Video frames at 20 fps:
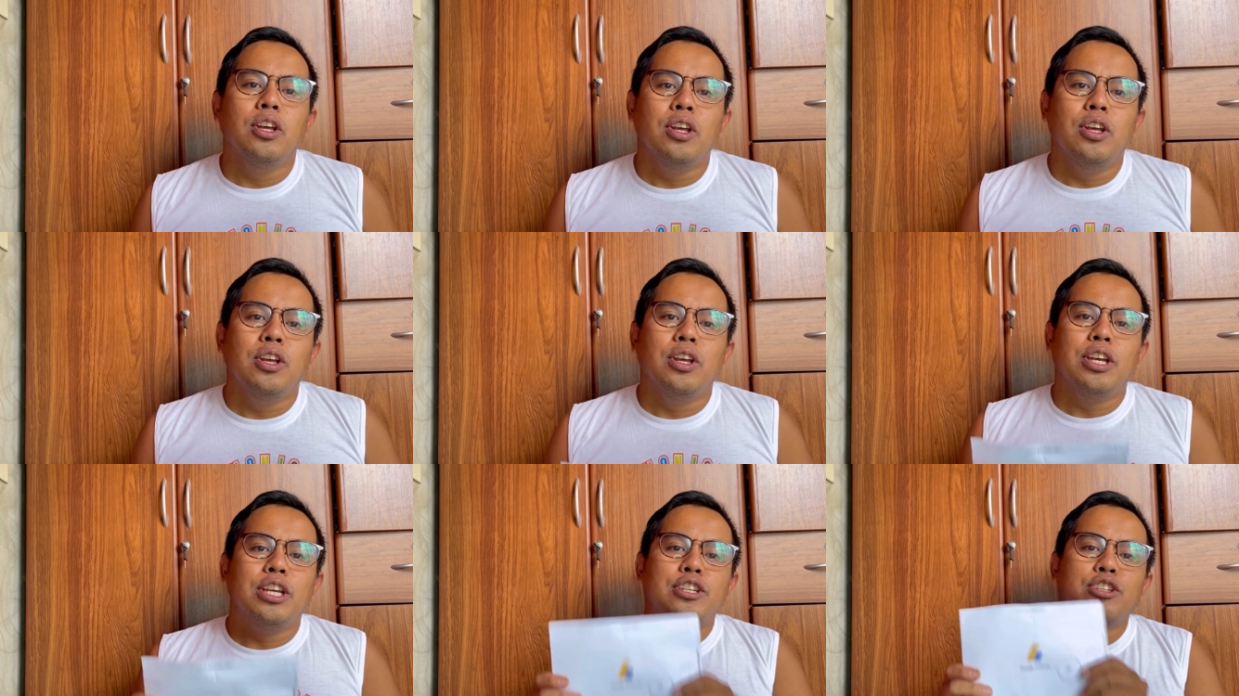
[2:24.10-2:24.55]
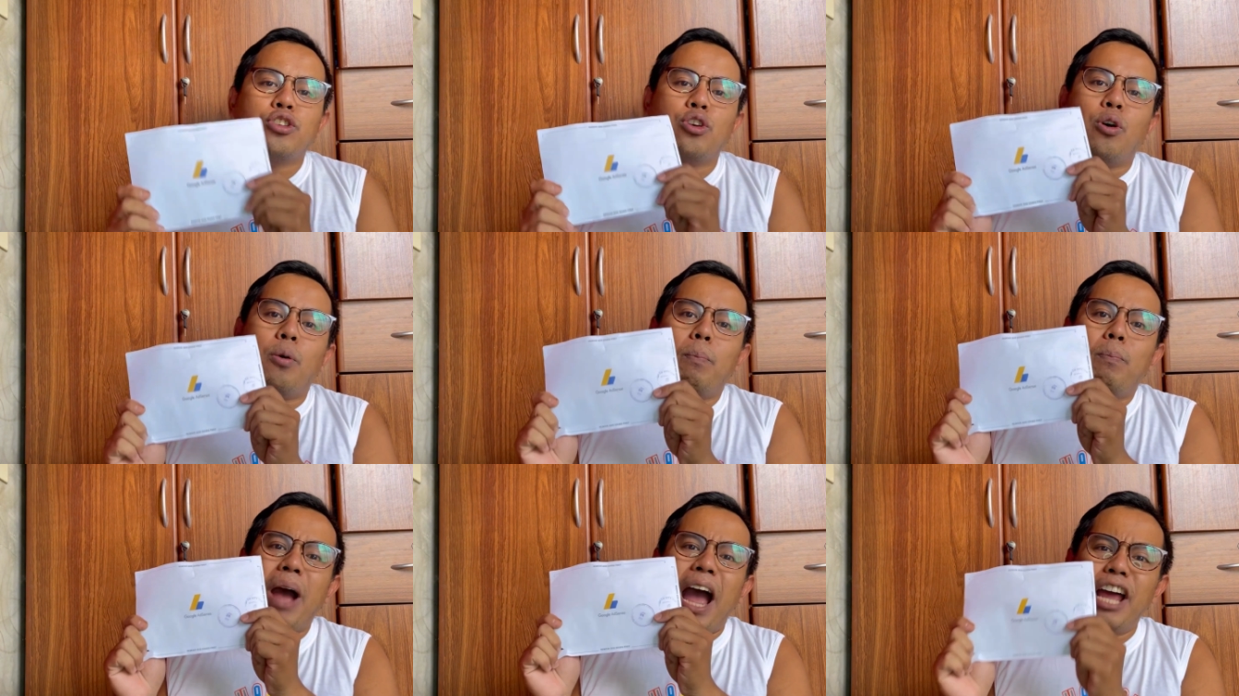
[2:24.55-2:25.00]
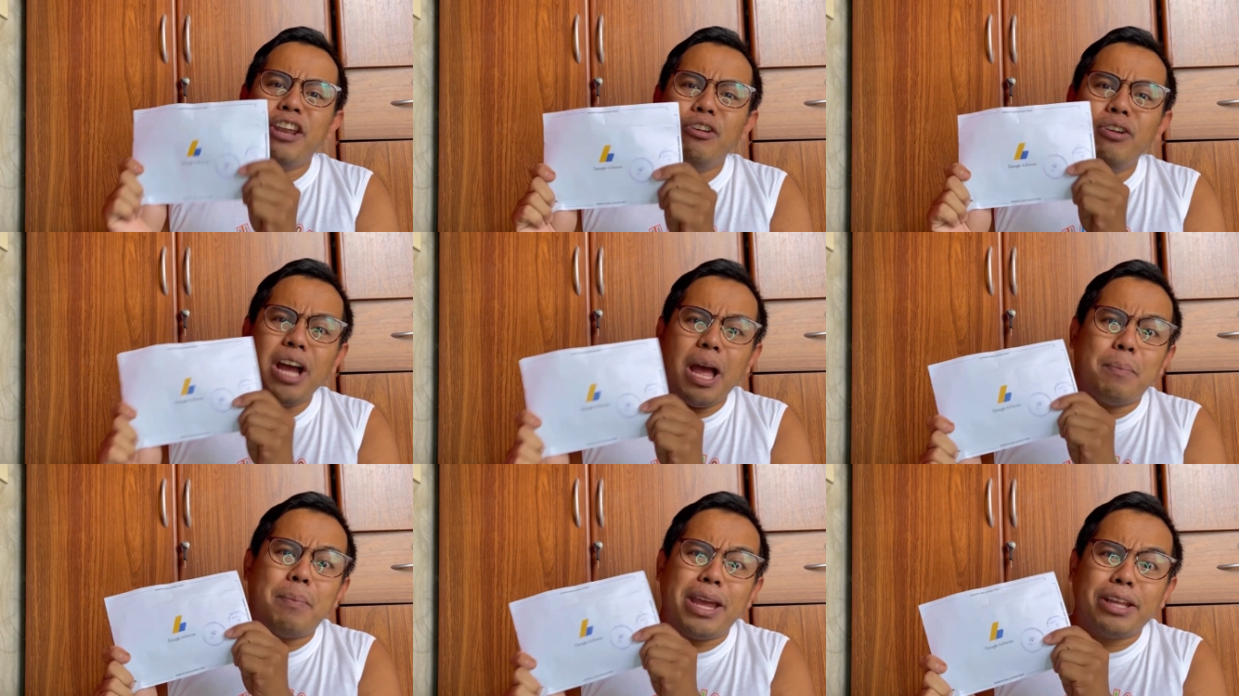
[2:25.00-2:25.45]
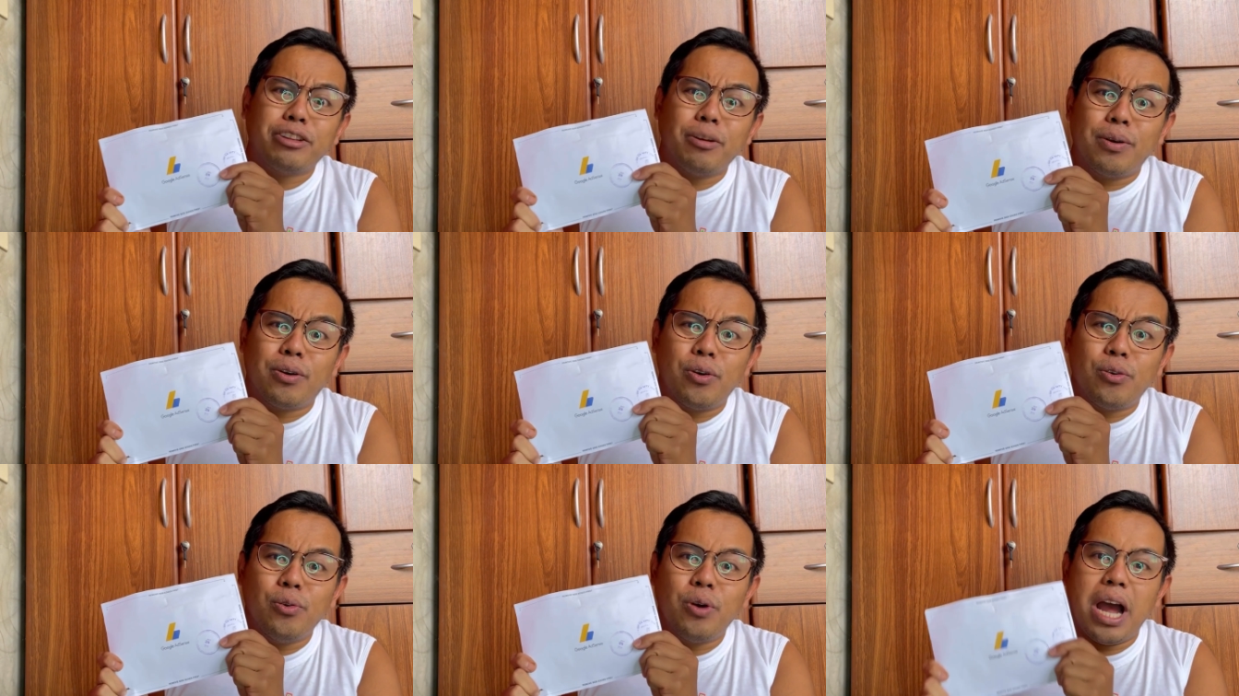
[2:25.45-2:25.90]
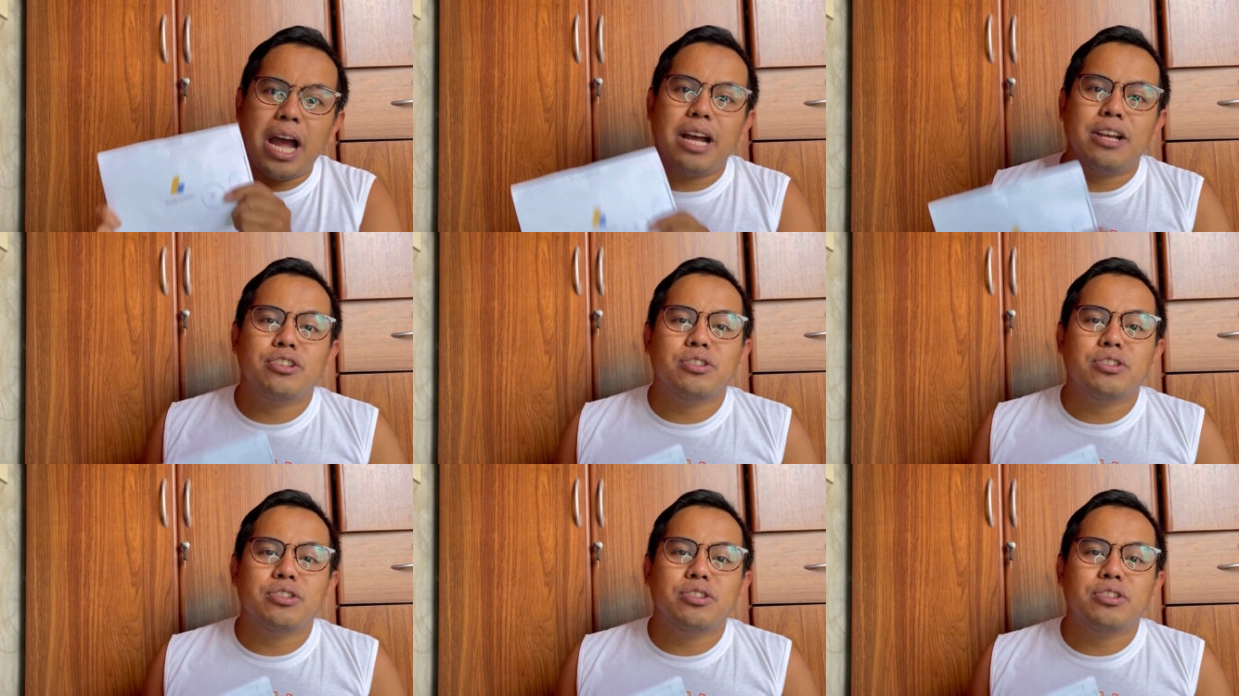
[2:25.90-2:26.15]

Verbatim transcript: So, paano nga ba ito makukuha?